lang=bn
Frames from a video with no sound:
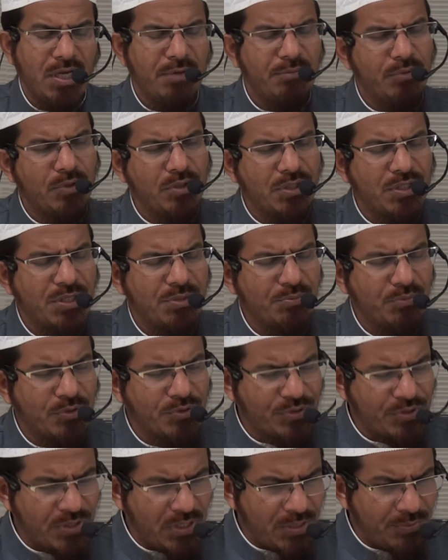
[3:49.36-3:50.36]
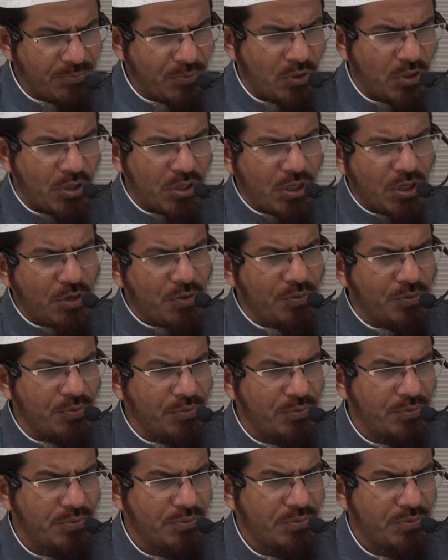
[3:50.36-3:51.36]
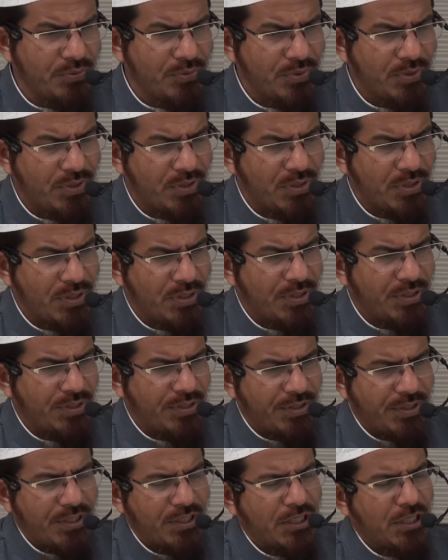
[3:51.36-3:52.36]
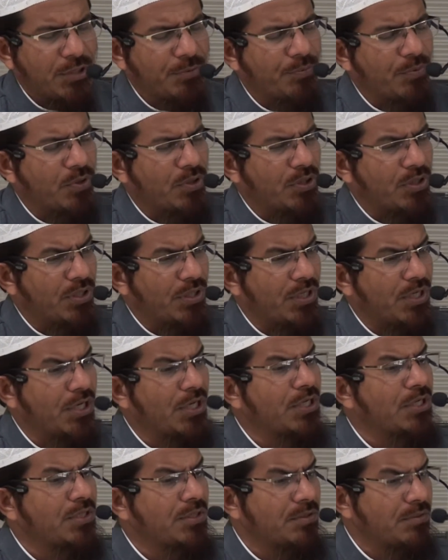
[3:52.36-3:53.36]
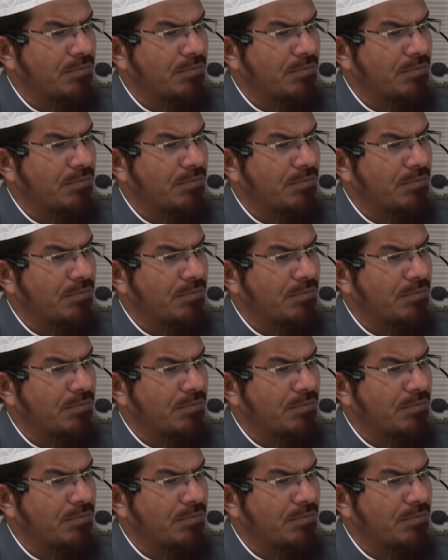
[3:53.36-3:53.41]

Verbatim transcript: এমনকি মুসলিম হয়েও দিনের পর দিন